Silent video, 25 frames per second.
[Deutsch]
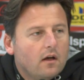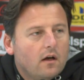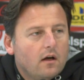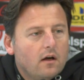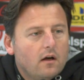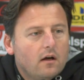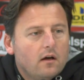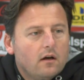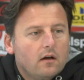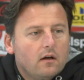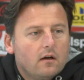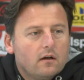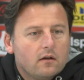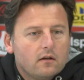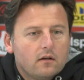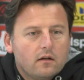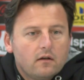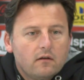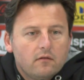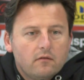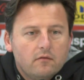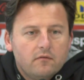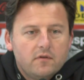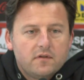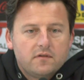
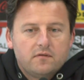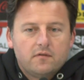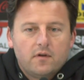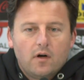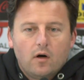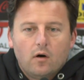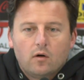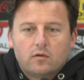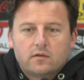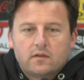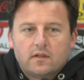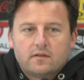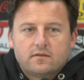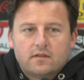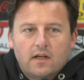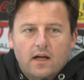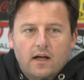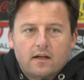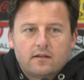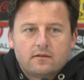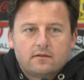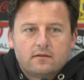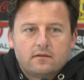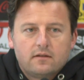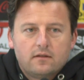wissen wir auch, dass
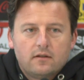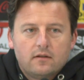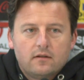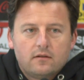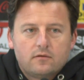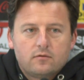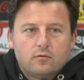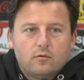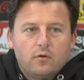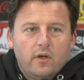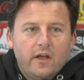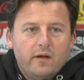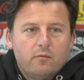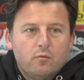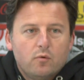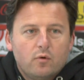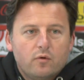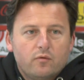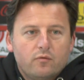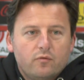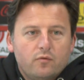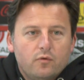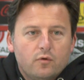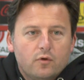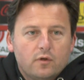Angst zu
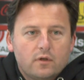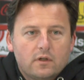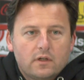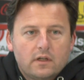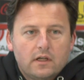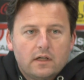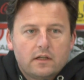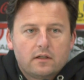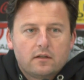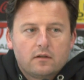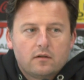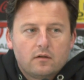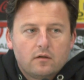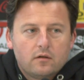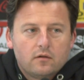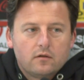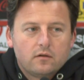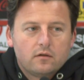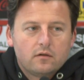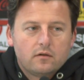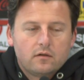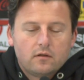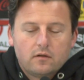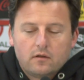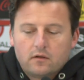Lähmungen führen kann.
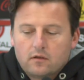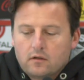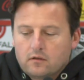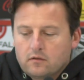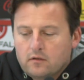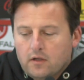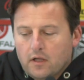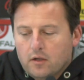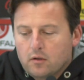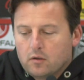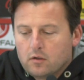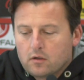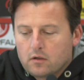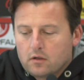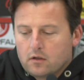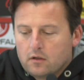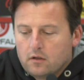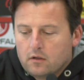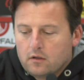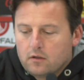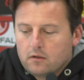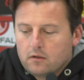Und dennoch